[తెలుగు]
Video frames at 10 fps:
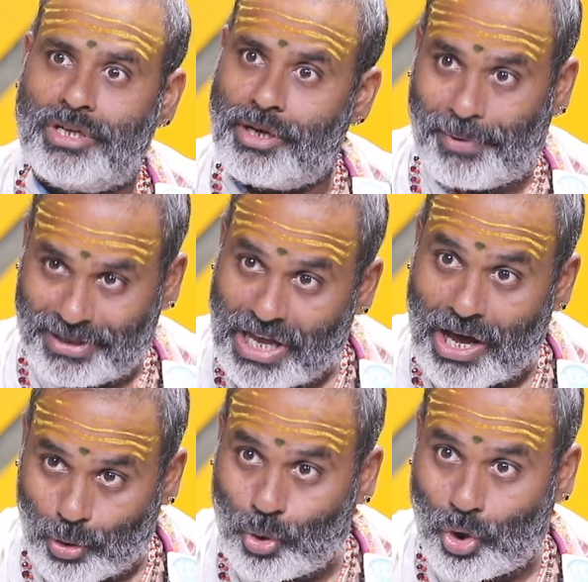ఈ
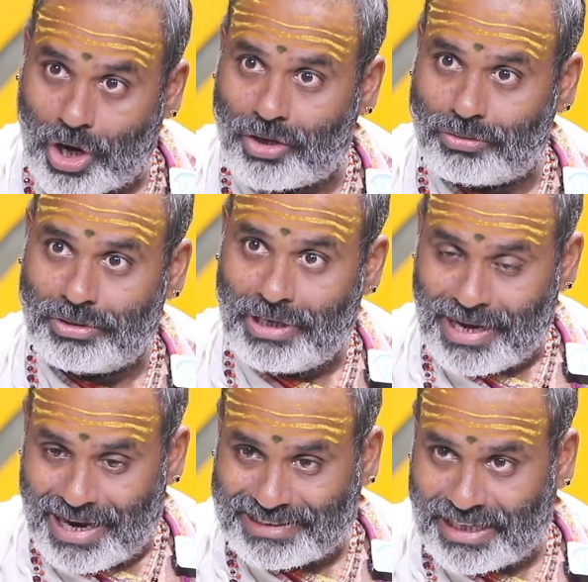పద్నాలుగు లోకాలు
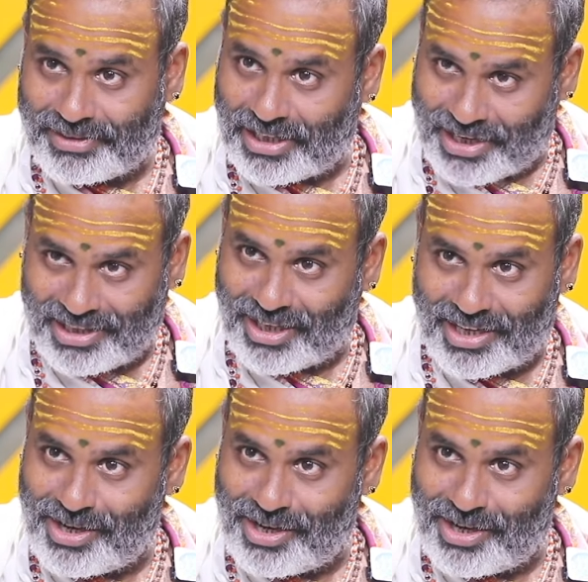అతల వితల కింద